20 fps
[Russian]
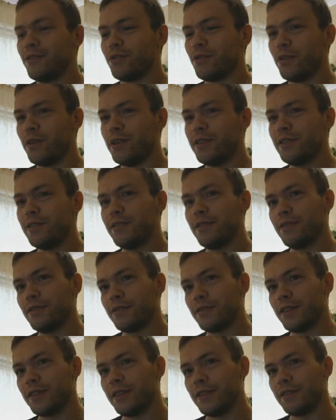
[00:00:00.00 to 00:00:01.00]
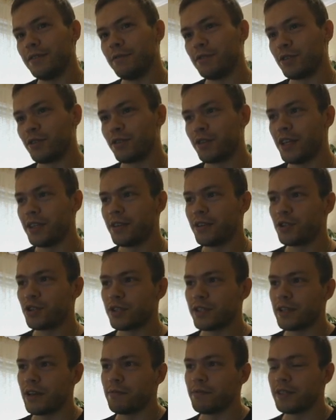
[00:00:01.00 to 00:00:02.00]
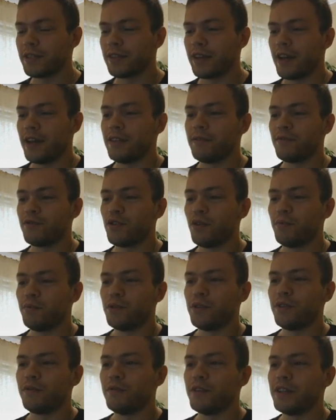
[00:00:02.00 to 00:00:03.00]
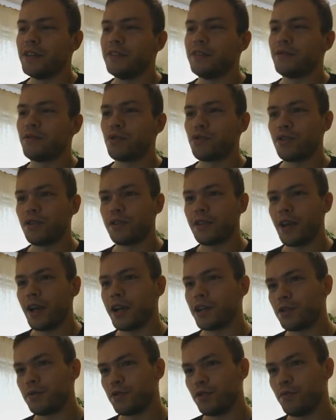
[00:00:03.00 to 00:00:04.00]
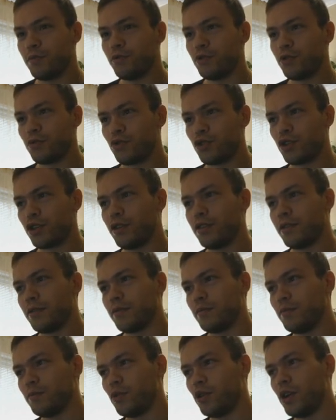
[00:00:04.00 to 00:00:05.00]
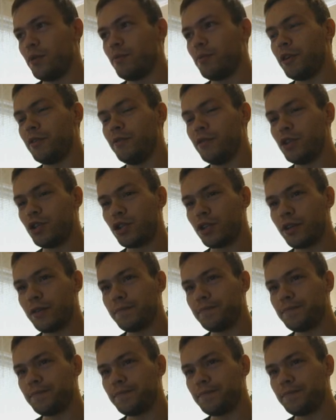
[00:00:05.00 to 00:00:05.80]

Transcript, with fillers: То есть, вот этот же самый сайт, все будет выглядеть точно так же, все будет уже более привычно,